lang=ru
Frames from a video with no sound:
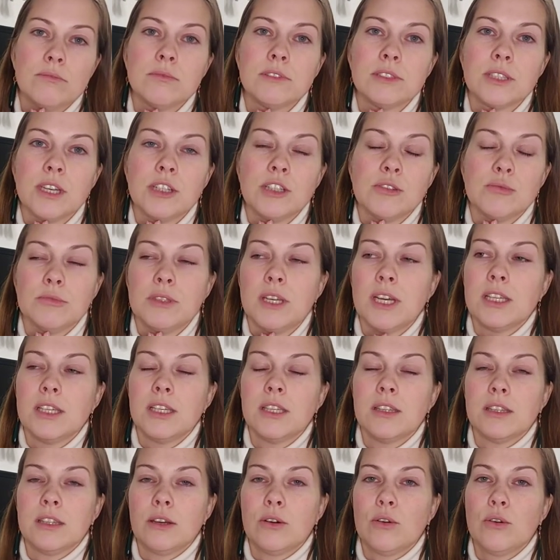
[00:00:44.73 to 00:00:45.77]
Скажем так,
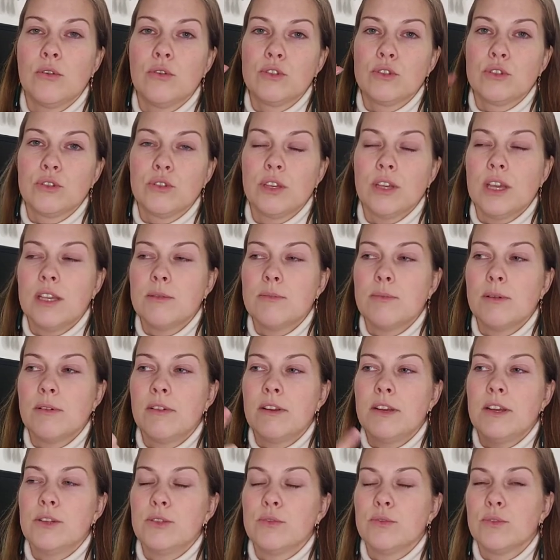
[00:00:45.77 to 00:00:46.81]
нет такого, что я
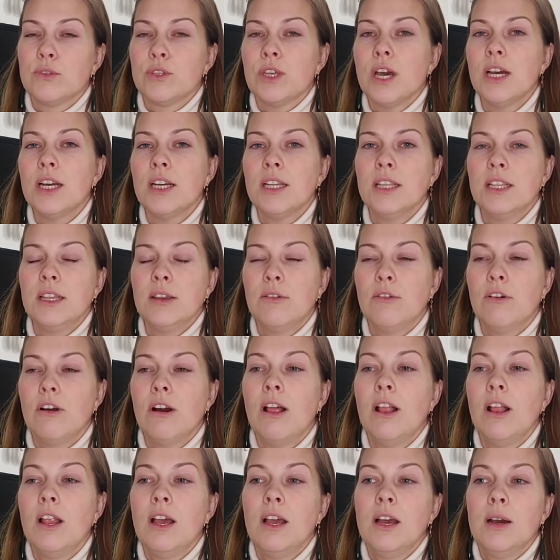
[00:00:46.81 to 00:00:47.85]
избавляюсь вот так от него,
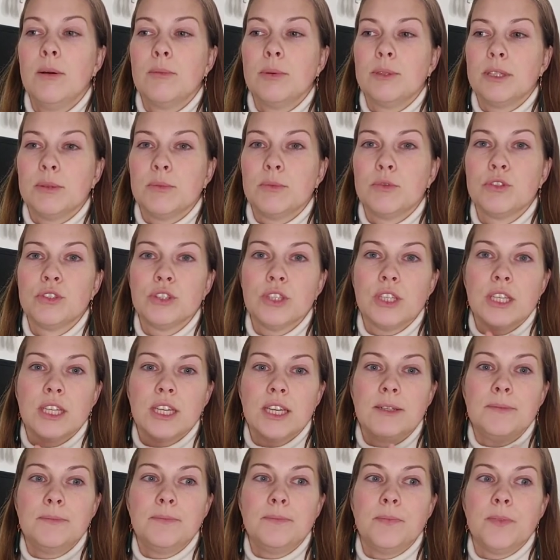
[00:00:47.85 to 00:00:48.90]
потому что
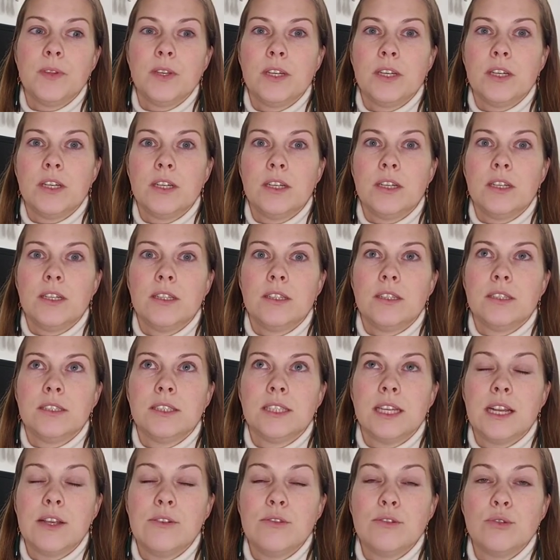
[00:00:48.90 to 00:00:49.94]
я э,
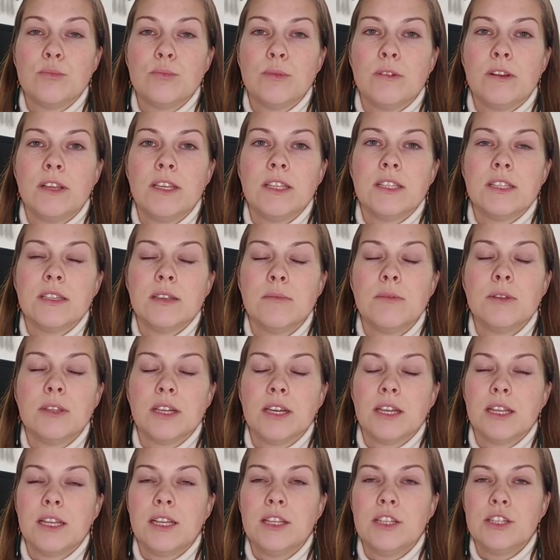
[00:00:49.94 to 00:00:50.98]
стараюсь избавляться
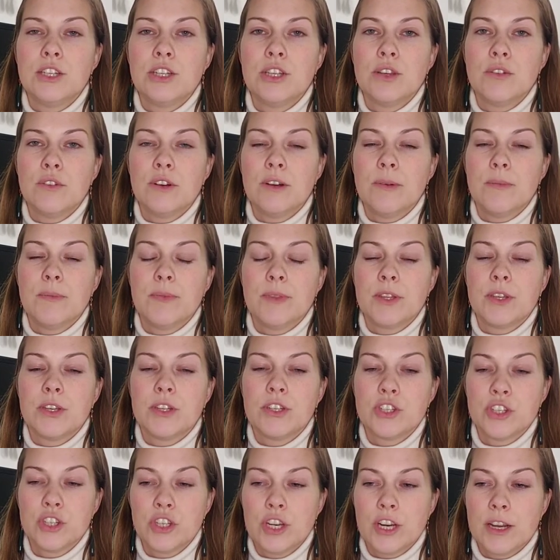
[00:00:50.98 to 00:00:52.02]
именно от лишнего
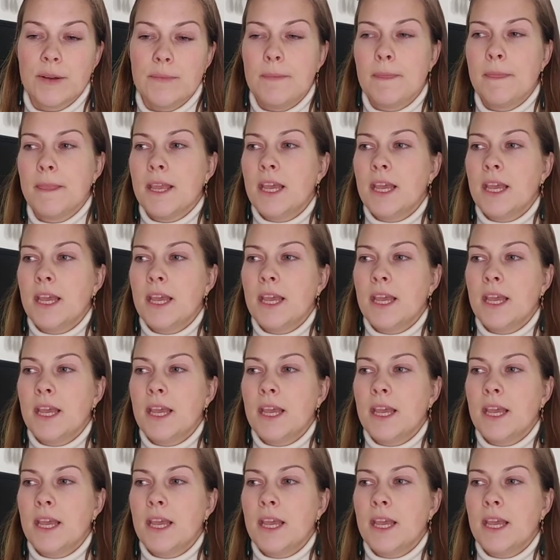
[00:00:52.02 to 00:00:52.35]
жира.